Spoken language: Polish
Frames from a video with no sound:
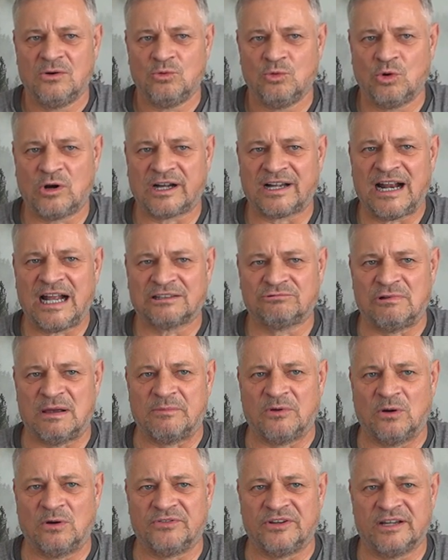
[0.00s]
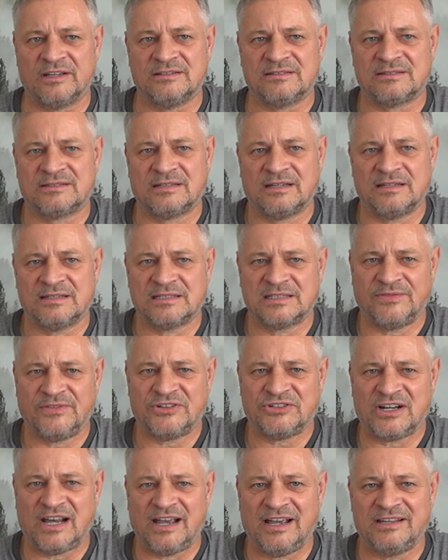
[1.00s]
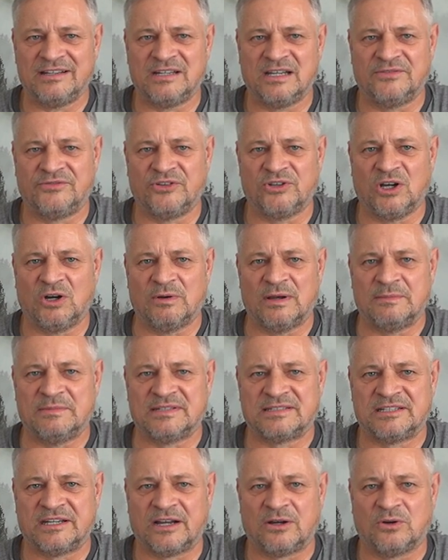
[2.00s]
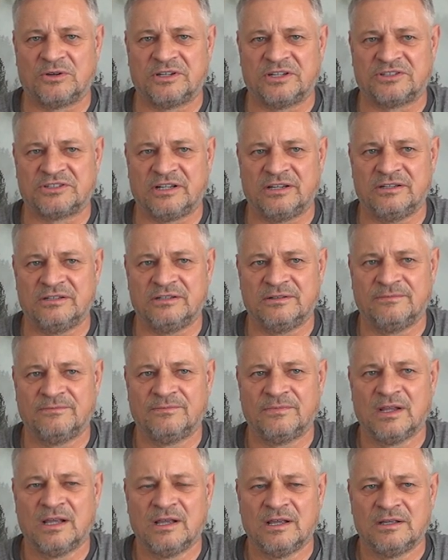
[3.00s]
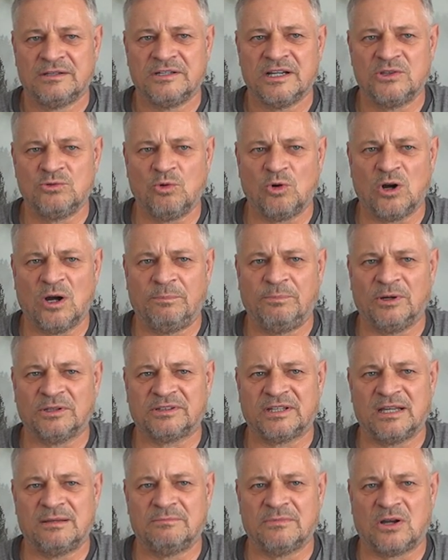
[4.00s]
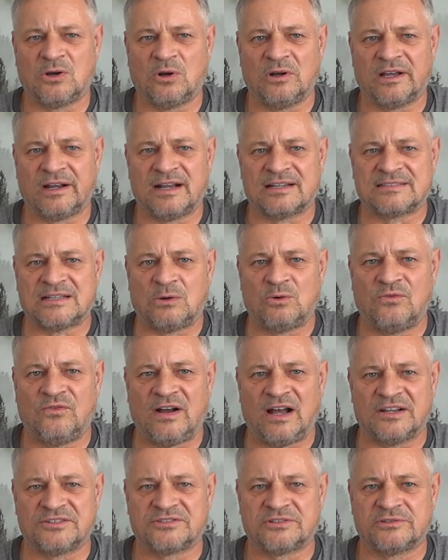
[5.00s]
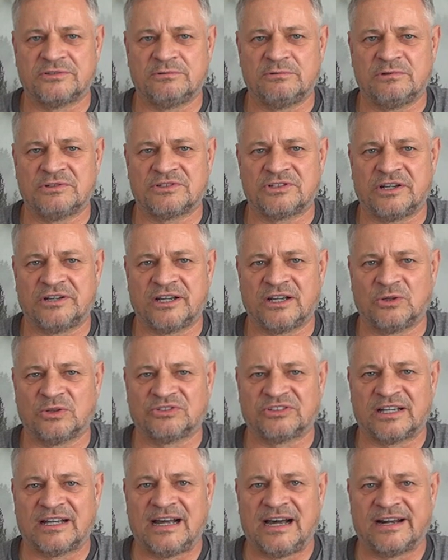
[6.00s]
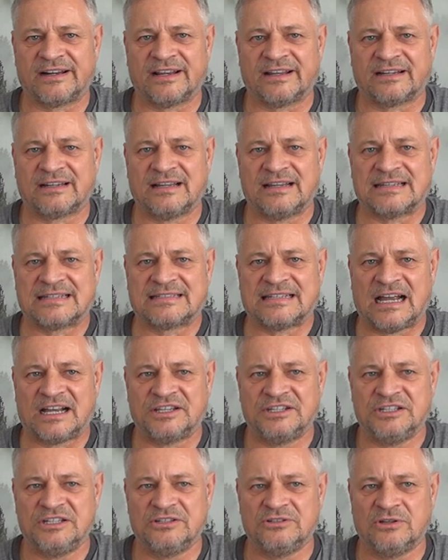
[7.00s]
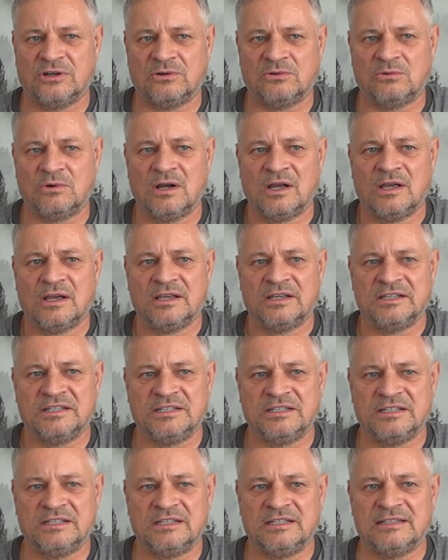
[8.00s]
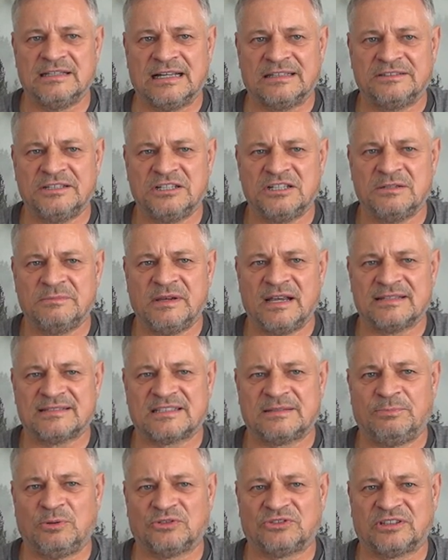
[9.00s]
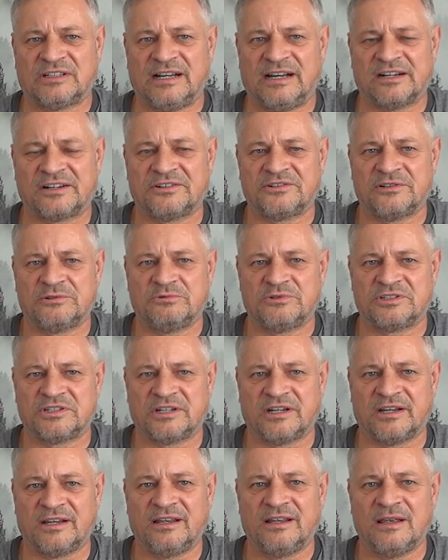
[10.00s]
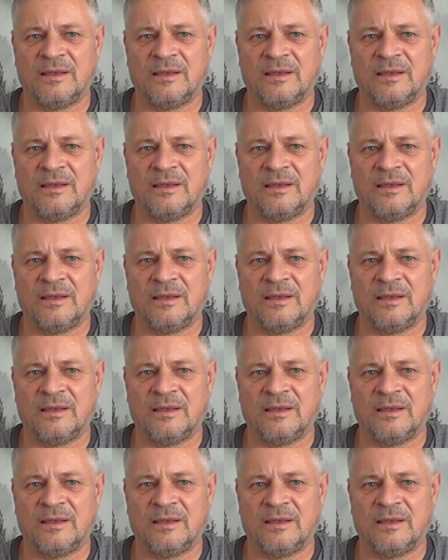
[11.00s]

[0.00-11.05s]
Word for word: Ukradłem go więc, zwyczajnie wyjąłem z jego kieszeni. Niedługo potem kolega zauważył, że jego zegarek zaginął i natychmiast poskarżył się